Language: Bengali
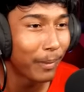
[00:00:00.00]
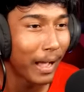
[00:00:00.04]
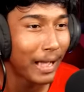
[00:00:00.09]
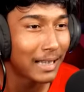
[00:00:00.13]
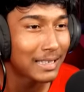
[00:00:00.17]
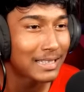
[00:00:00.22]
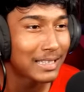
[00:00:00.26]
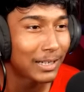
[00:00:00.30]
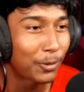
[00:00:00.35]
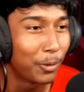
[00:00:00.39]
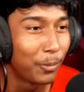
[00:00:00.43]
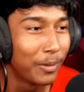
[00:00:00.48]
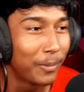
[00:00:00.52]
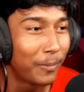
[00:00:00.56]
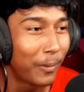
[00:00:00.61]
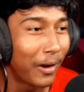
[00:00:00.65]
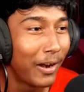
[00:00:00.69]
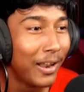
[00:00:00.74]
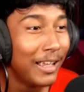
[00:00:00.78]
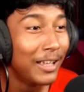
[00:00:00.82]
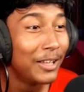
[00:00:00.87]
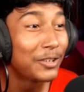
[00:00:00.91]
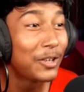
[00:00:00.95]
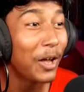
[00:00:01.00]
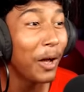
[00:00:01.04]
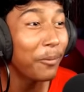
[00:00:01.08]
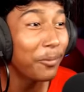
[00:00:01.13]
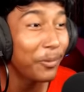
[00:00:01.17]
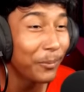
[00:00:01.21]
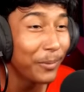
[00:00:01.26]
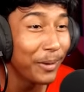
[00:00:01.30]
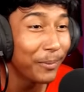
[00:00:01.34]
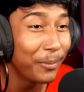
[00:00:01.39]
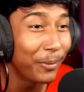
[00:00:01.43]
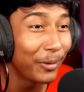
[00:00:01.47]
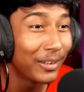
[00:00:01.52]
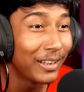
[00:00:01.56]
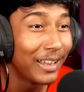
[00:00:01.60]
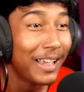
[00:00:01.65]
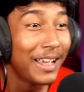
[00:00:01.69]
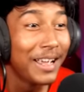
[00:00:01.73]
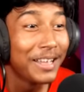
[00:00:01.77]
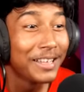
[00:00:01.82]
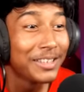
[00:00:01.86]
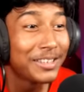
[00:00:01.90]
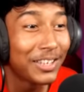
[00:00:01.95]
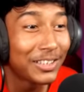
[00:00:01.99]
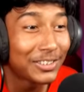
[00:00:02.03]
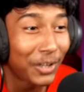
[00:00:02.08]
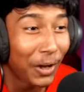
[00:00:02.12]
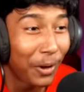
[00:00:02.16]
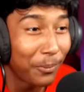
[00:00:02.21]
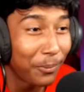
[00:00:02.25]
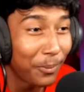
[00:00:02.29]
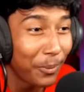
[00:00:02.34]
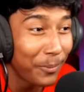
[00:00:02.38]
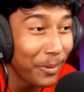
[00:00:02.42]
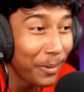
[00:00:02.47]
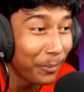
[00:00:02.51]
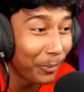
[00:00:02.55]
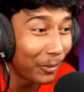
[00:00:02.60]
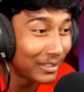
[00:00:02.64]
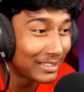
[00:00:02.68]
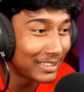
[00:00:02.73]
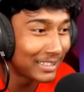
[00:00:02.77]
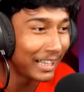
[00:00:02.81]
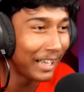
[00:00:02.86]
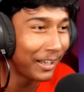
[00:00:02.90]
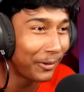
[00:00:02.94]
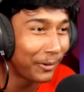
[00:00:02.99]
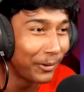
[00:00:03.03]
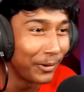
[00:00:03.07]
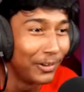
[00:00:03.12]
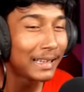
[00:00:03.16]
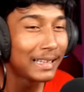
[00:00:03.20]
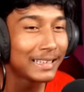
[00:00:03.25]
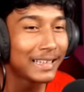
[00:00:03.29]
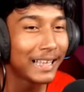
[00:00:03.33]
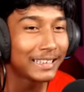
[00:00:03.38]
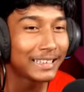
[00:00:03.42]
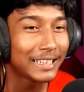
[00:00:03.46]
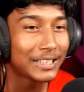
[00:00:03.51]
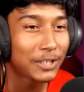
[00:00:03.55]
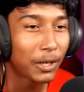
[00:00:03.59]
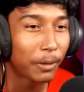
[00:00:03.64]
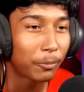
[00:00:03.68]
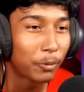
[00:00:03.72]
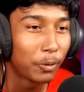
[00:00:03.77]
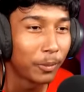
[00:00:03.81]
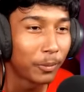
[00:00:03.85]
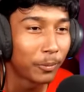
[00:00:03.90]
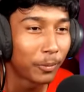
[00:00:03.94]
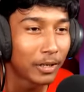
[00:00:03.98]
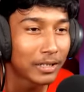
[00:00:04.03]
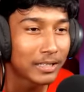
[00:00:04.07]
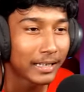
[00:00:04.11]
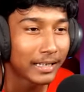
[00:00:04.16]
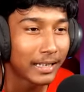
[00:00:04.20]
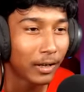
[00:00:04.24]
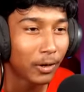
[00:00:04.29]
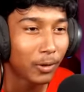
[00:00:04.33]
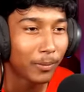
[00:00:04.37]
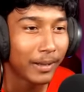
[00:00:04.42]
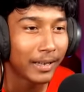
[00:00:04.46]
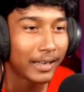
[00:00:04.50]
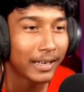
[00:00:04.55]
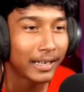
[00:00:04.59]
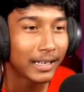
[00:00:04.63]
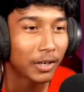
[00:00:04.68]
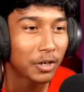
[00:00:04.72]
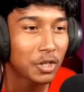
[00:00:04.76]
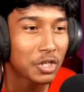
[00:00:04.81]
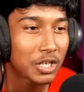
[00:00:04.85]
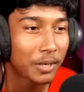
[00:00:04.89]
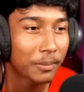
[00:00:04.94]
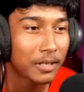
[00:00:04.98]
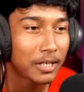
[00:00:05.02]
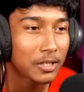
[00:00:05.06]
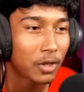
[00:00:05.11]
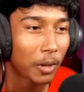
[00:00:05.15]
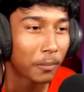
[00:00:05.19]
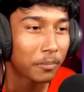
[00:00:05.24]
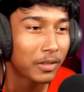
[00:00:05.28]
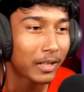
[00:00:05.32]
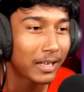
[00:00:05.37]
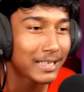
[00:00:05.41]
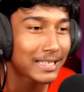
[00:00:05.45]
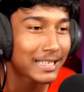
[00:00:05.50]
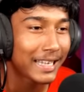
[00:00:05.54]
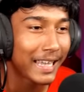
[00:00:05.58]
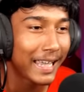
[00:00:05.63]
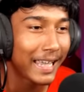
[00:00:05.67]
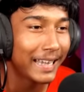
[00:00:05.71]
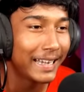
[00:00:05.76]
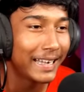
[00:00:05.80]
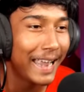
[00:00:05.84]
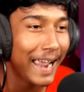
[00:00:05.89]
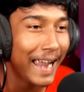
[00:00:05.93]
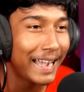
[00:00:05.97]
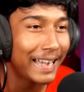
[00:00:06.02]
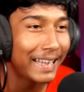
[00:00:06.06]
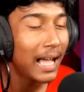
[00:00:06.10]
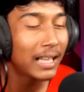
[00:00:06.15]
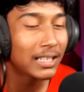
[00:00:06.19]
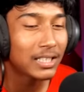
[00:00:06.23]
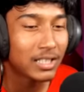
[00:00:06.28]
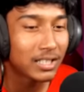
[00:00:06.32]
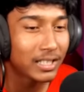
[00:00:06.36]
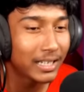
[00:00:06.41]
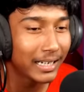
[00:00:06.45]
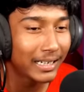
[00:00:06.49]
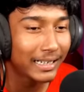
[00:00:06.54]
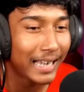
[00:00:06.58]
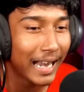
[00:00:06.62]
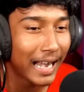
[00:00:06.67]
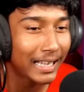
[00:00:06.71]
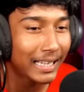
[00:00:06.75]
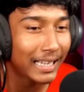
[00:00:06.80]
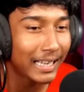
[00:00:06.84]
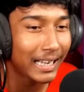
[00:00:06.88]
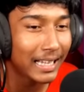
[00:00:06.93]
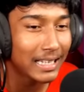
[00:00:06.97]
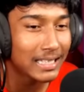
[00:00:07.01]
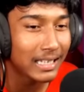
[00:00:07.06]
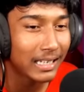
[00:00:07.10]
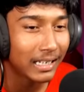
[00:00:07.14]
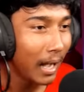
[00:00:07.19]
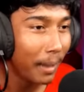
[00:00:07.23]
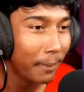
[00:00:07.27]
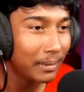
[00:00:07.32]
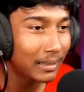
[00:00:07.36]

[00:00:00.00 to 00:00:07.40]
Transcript: আসছে ঘুমিয়ে পড় সব সময় পড়ে সে সব ঘুমিয়ে পড়েছে দেখো কি তাড়াতাড়ি সব ঘুমিয়ে পড়েছে এই দেখো ভাই এটা হচ্ছে আমাদের সব থেকে স্কেয়ারি ড্যাড আর স্ট্রিক ড্যাড ঠিক আছে